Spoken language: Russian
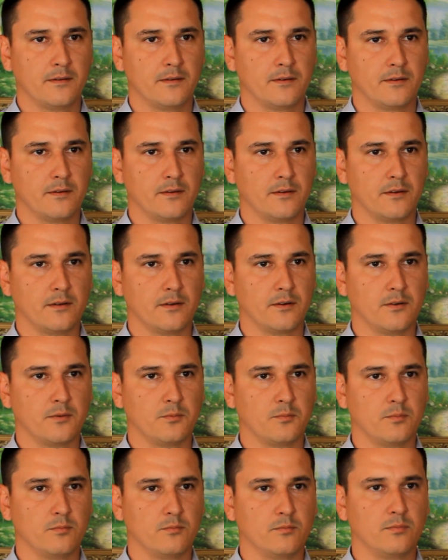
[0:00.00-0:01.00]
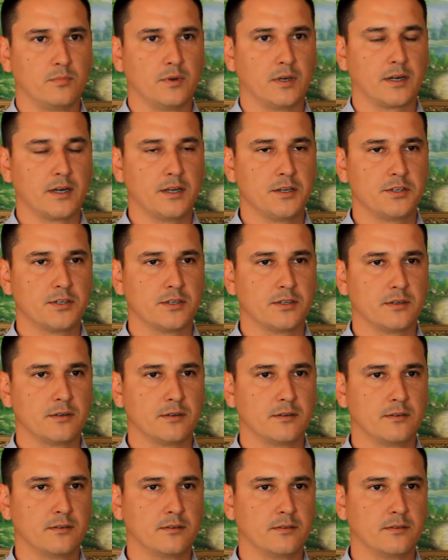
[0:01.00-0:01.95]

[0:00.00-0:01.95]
Раньше